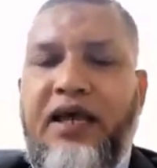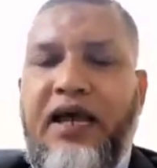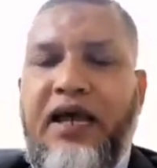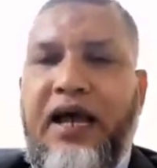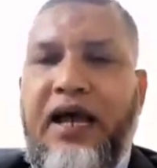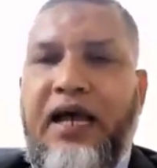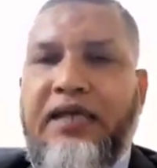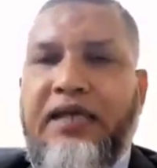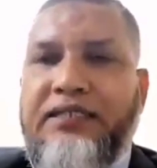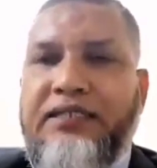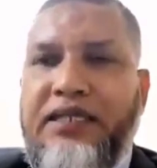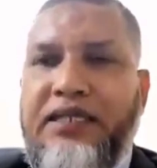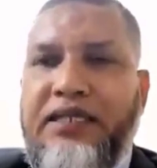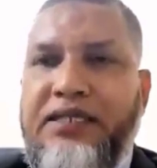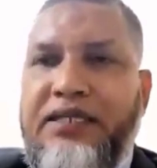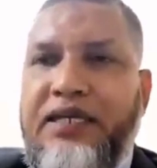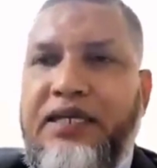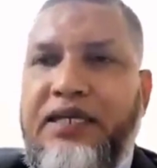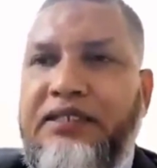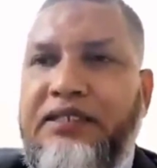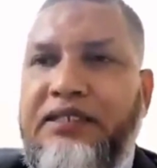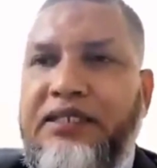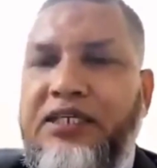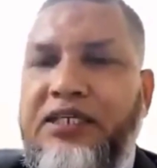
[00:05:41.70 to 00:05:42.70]
আজকে
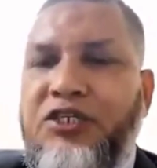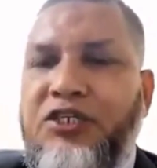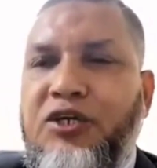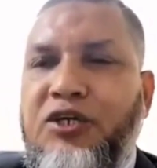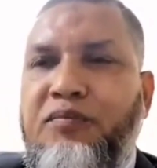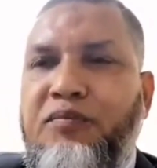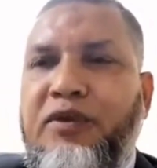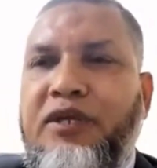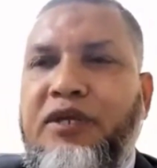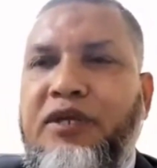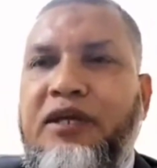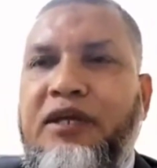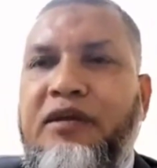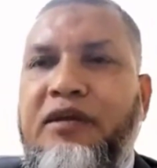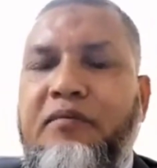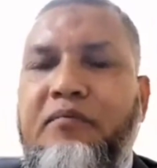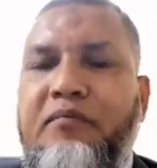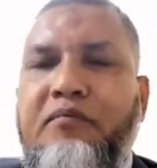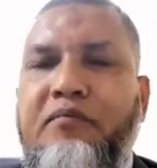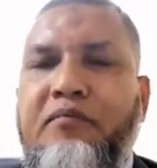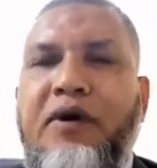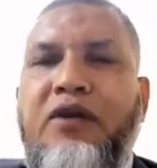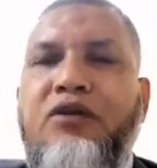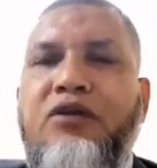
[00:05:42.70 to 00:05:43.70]
ডিএক্সেন সম্পর্কে
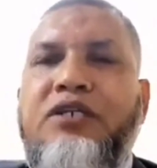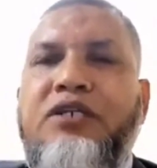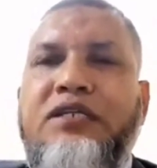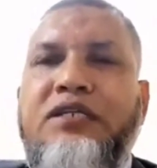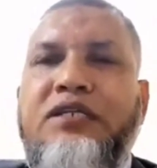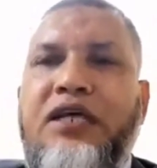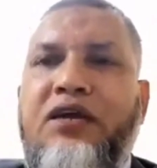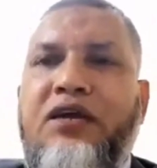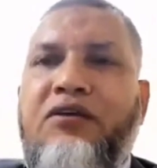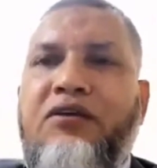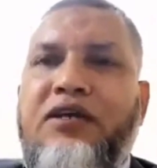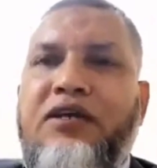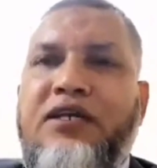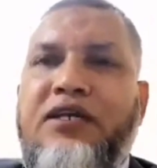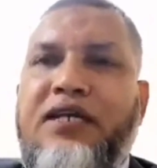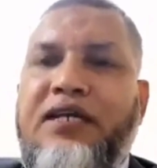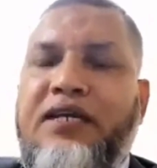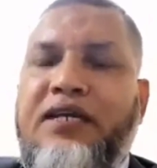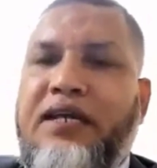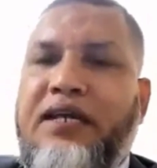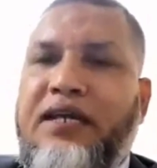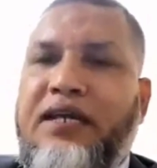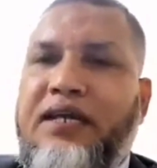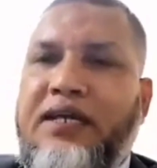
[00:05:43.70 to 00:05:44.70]
মানুষের ধারণা
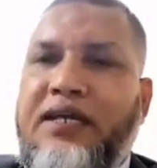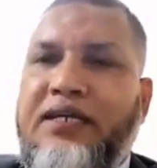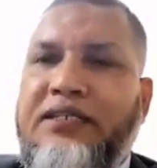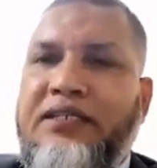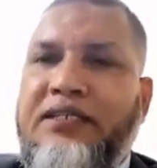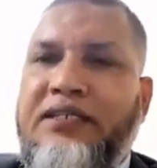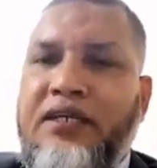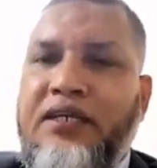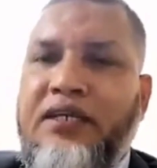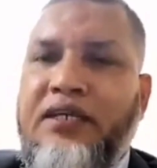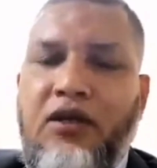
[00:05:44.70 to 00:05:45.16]
ক্লিয়ার আছে